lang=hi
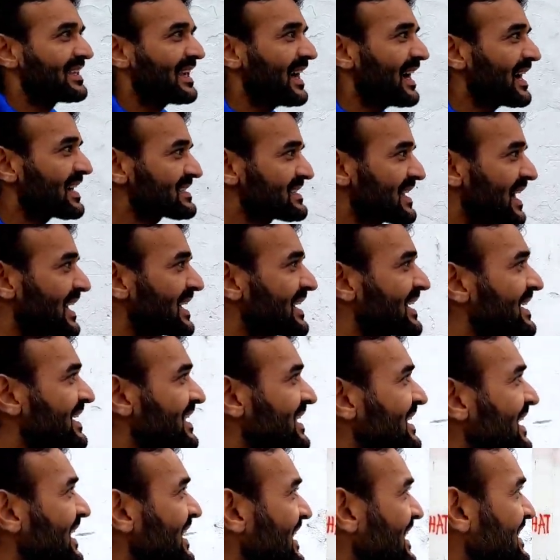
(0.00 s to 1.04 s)
ये हज़ार
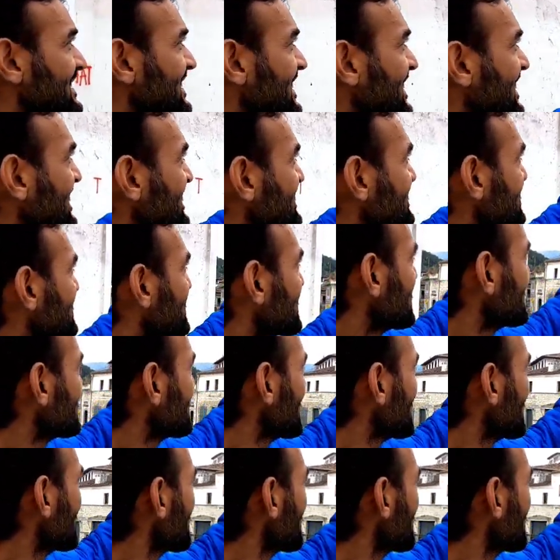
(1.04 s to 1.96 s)
खिड़कियाँ कहते हैं कि जितनी